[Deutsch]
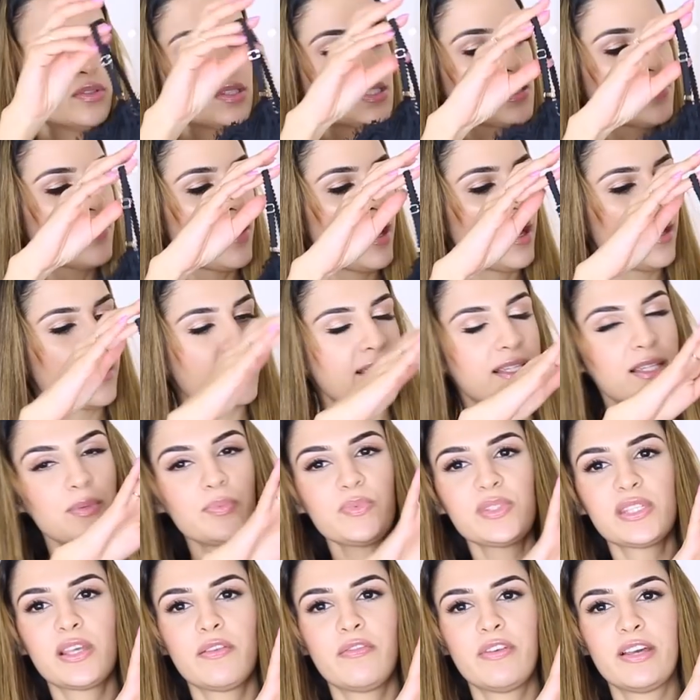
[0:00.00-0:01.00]
Und zwar
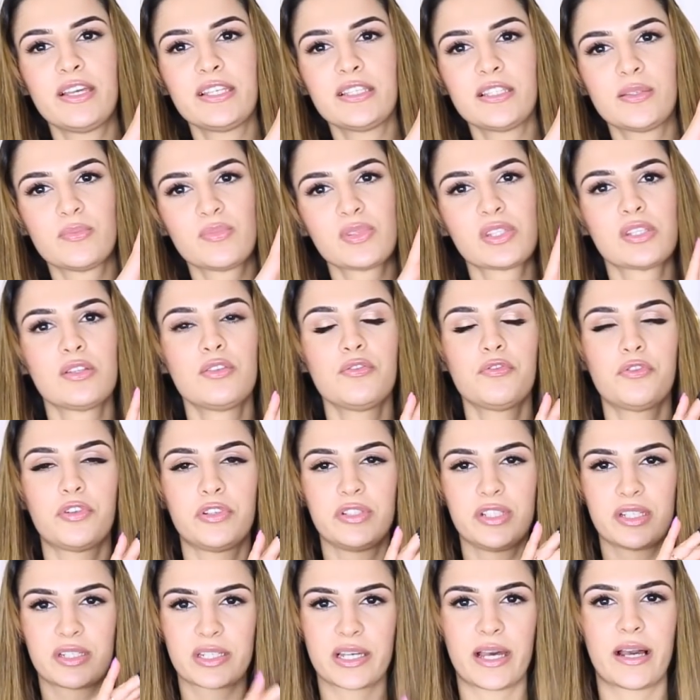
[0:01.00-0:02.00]
gibt es ja welche im Sinne
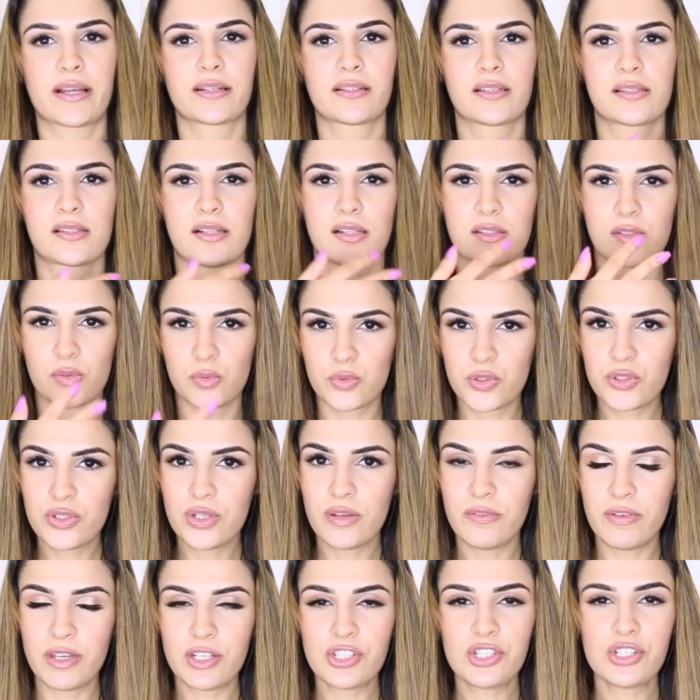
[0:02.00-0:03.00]
von, ihr tragt das als
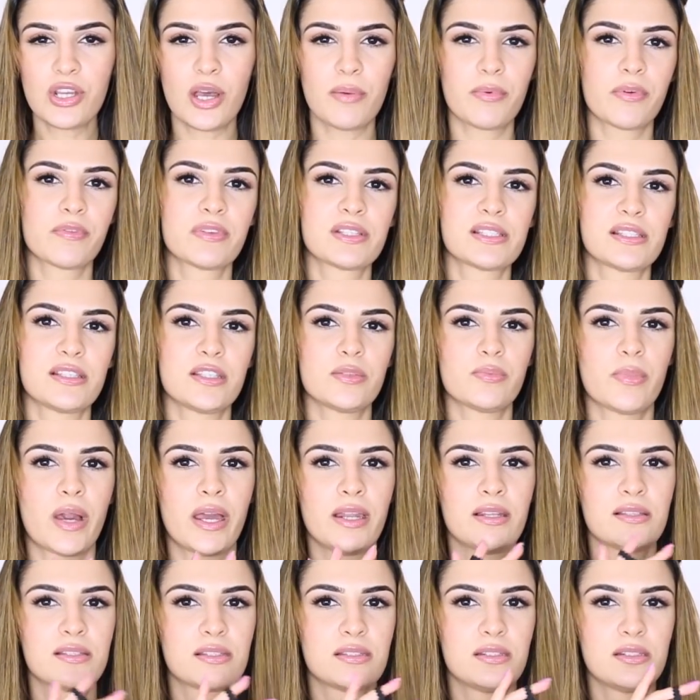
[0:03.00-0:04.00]
Unterwäsche, aber was ich
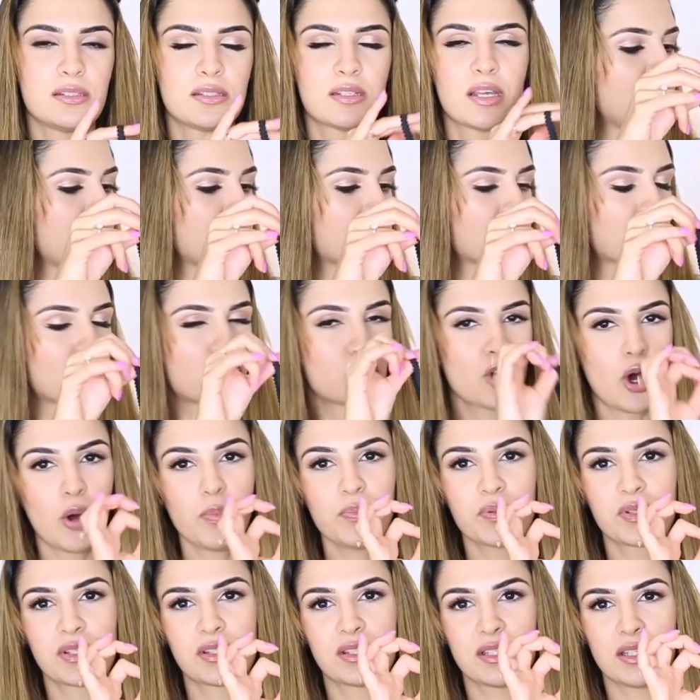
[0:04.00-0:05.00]
meine sind diese
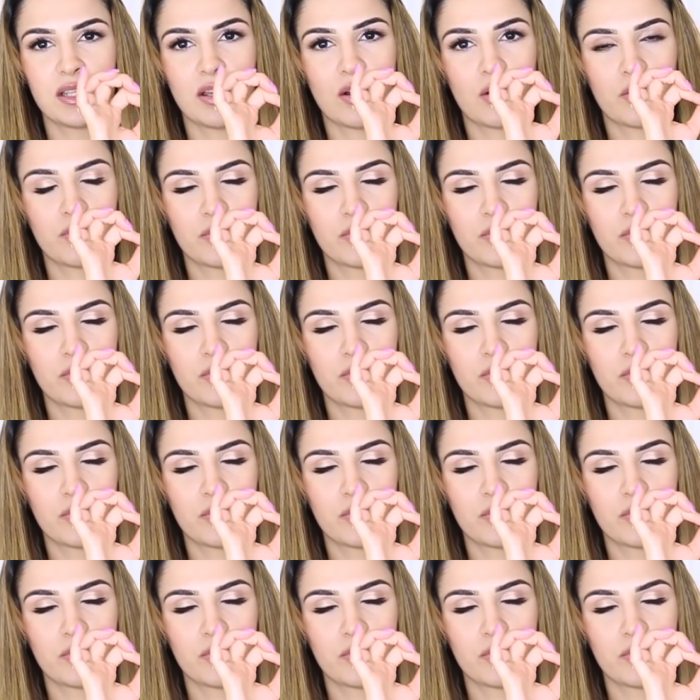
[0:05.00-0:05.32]
Tops, die ihr